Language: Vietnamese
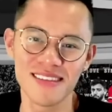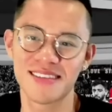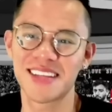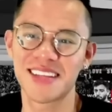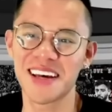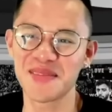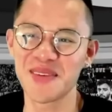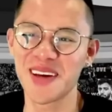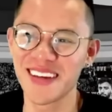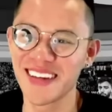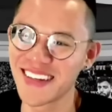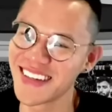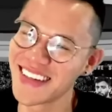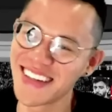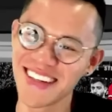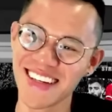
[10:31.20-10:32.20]
Thì
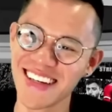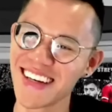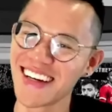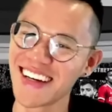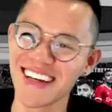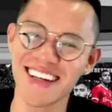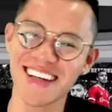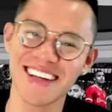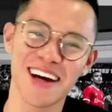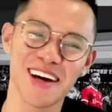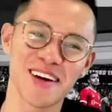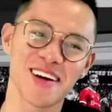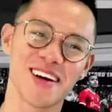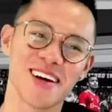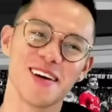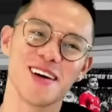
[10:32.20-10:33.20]
cái
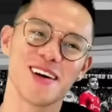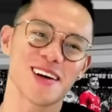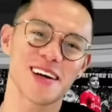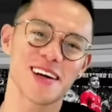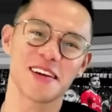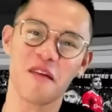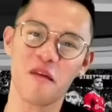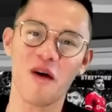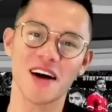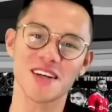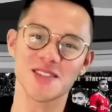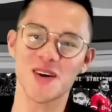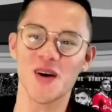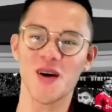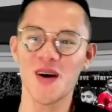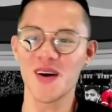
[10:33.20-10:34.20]
này, cái này nó quá
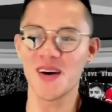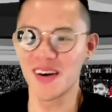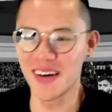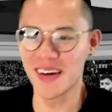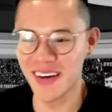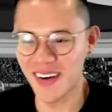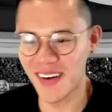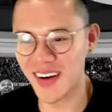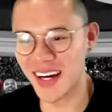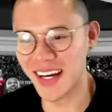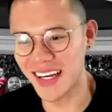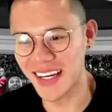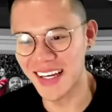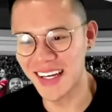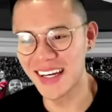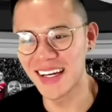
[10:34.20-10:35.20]
rõ. Ok,
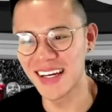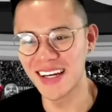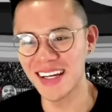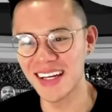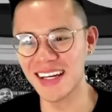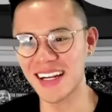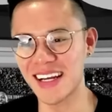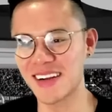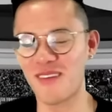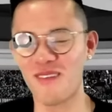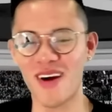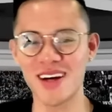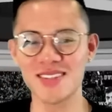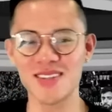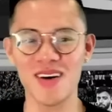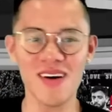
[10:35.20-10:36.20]
cái này nó
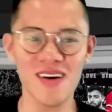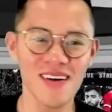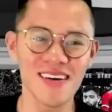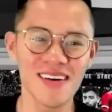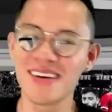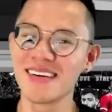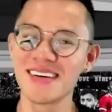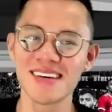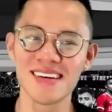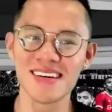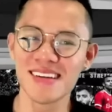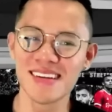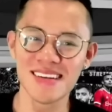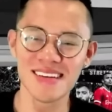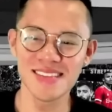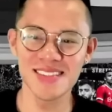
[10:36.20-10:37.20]
quá rõ.
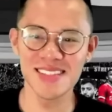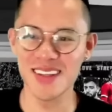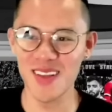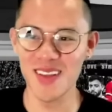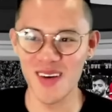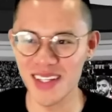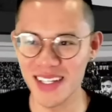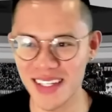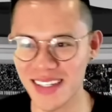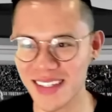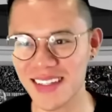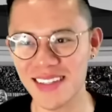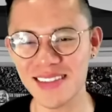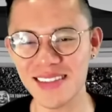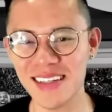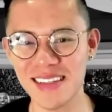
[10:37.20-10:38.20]
Xin lỗi
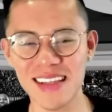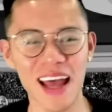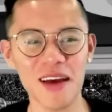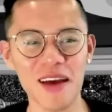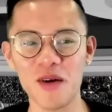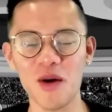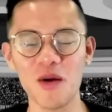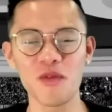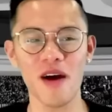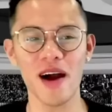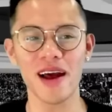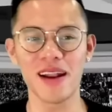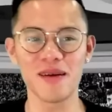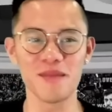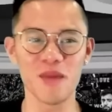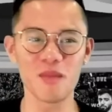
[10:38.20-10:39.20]
nhưng đây cũng không phải
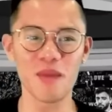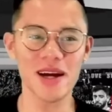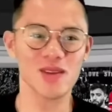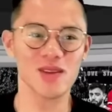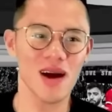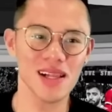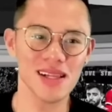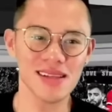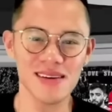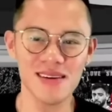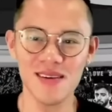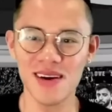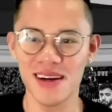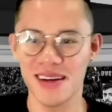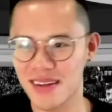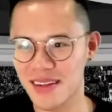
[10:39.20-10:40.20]
là một bài toán. Ok,
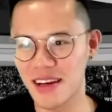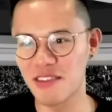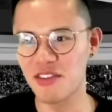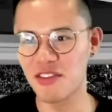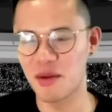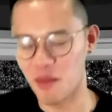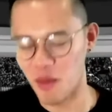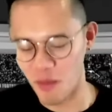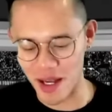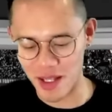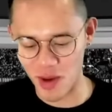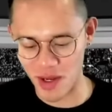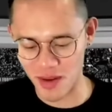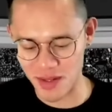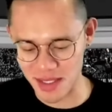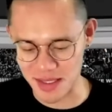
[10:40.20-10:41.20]
đây không phải một bài
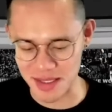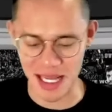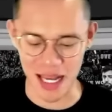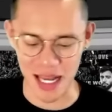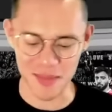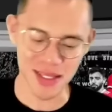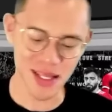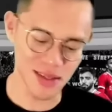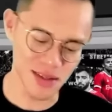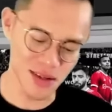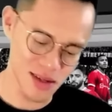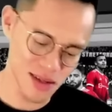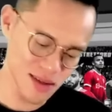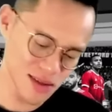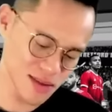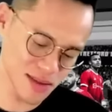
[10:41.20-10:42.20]
toán, nó tự giải bản thân rồi.
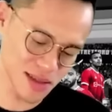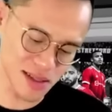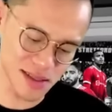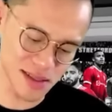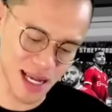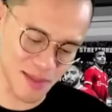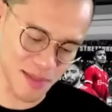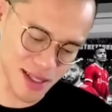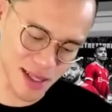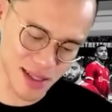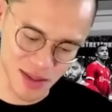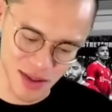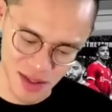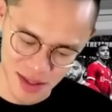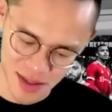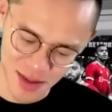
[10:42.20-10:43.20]
Nó tự giải bản thân rồi.